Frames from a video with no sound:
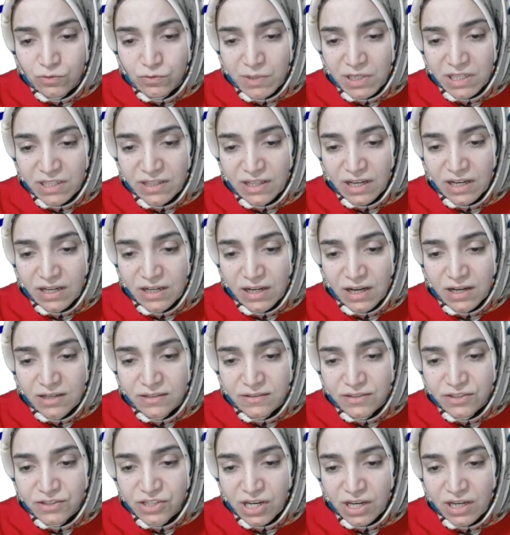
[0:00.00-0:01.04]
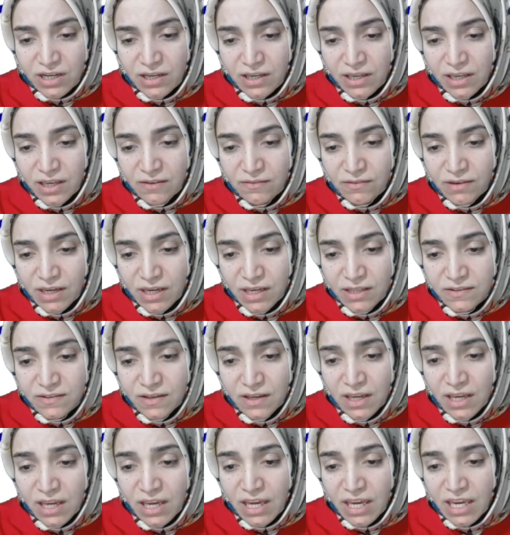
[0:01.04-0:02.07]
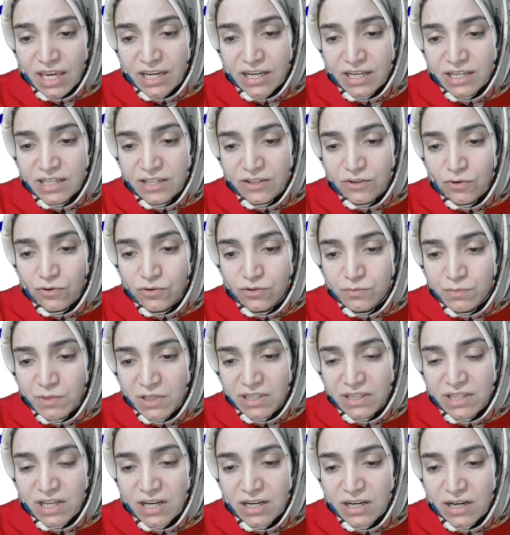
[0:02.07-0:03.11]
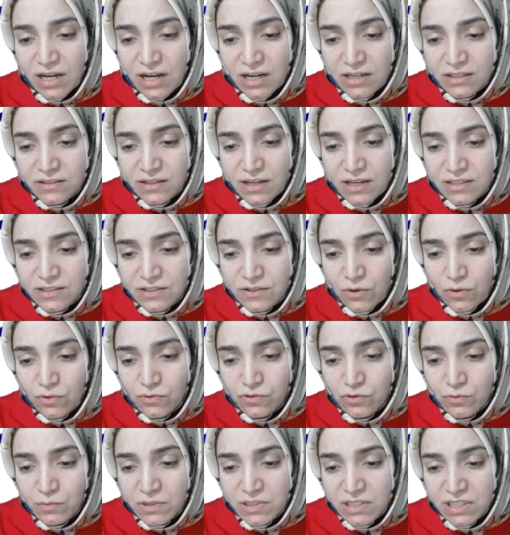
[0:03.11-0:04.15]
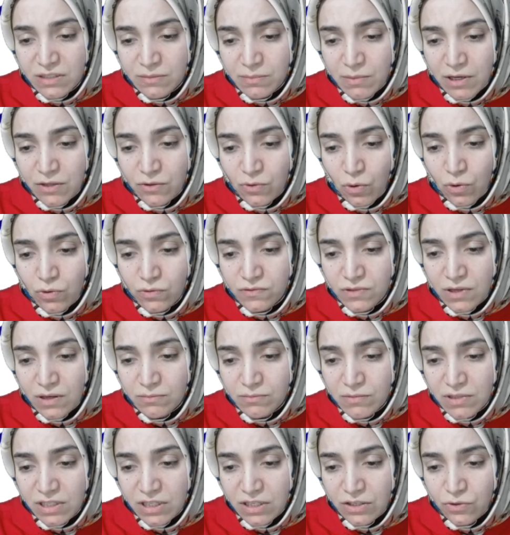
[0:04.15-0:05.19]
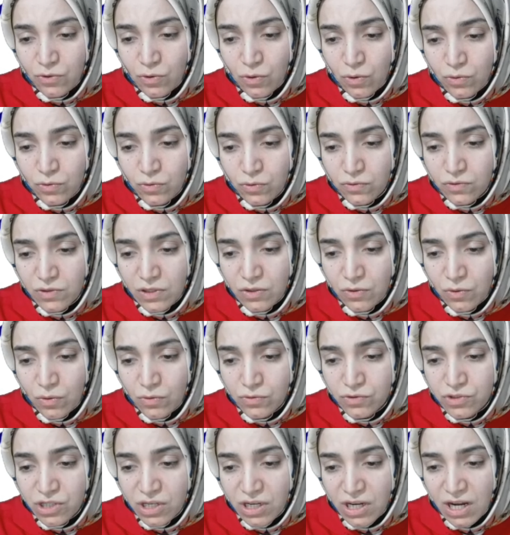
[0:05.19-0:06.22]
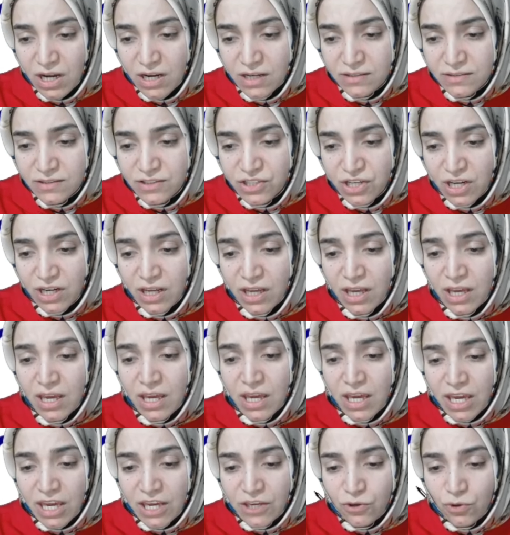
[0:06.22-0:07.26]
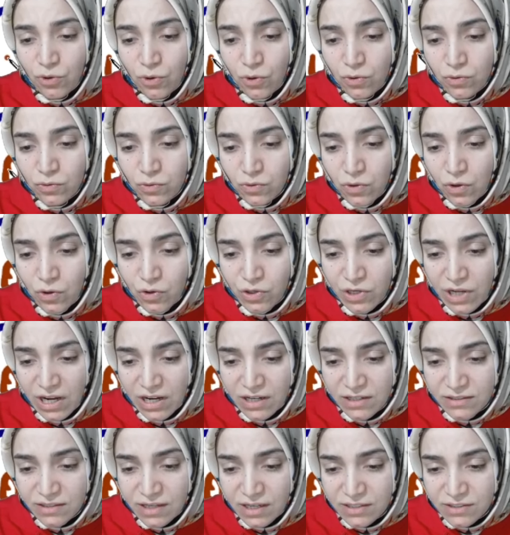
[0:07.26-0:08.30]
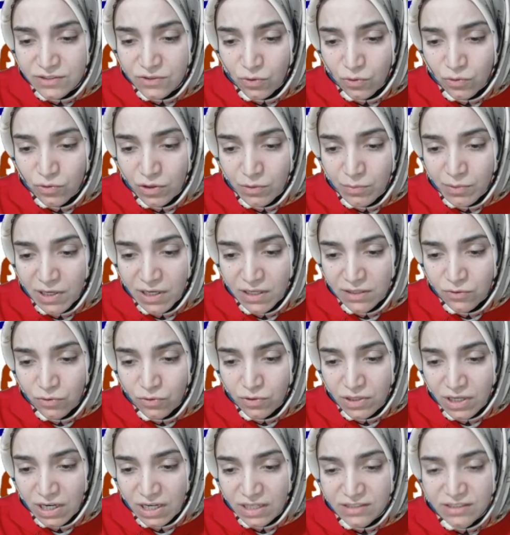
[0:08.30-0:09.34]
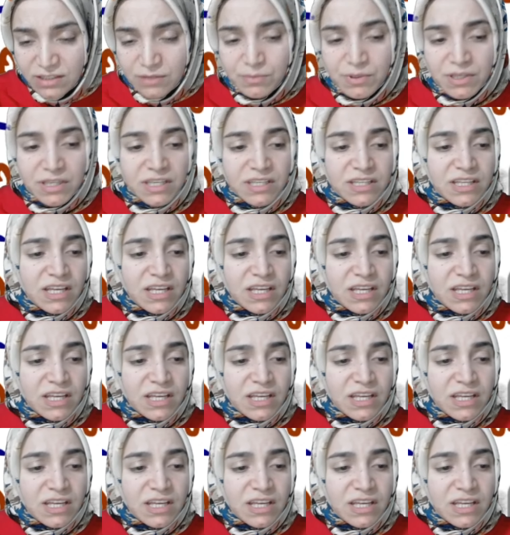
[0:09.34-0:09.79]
miktarı artacak. Evet. E, glikoz miktarı artarsa otomatikman ortamdaki yoğunluk ne olacak? Artacak. E, yoğunluk artarsa ona bağlı olarak tabii ki